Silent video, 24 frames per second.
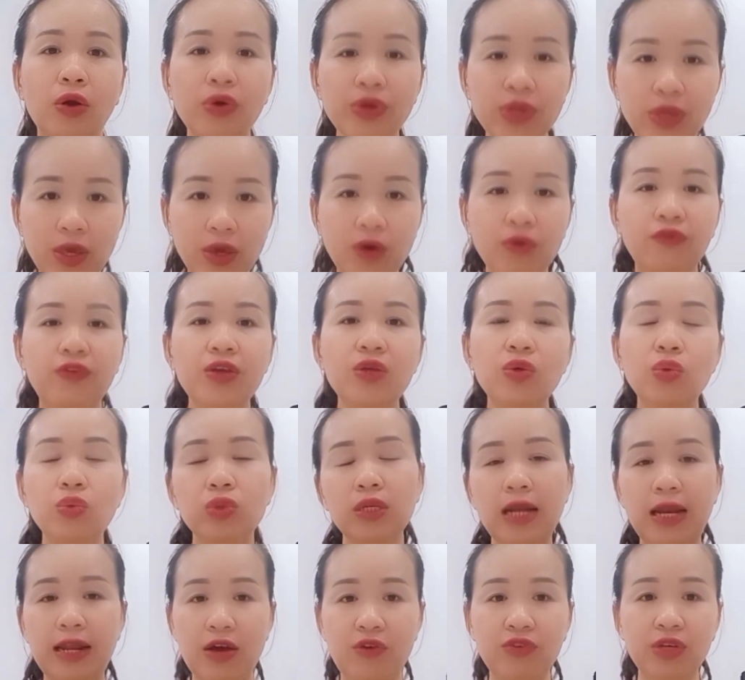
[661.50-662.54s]
nói nhiều ví dụ
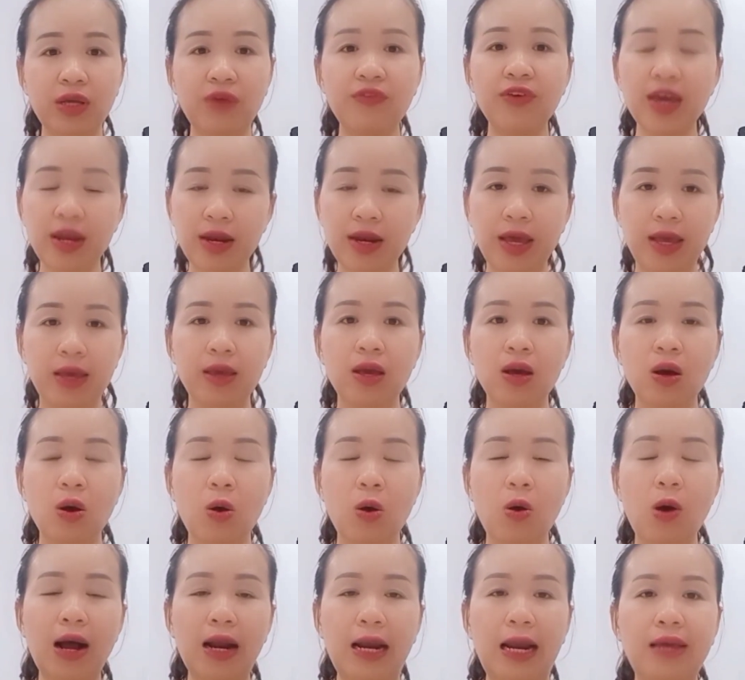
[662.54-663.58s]
như là giáo viên này
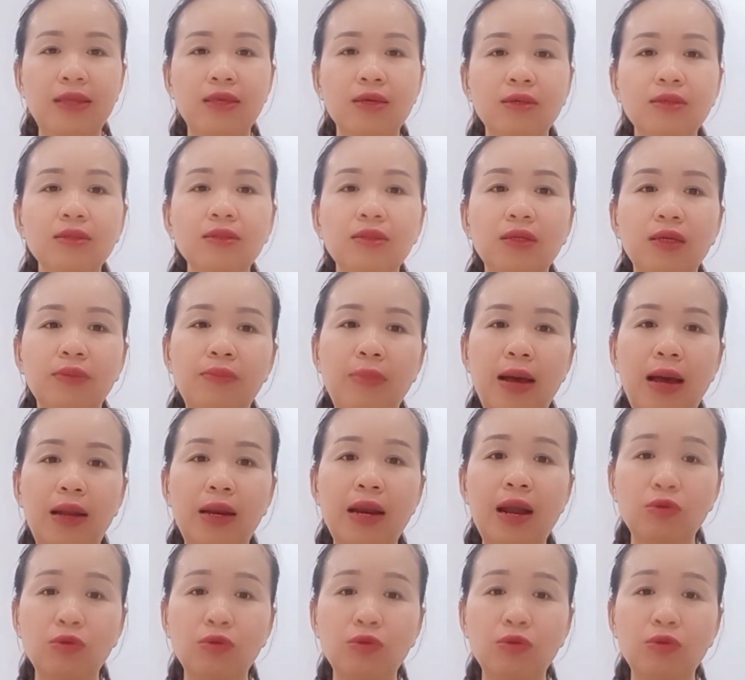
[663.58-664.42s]
hoặc là những người mà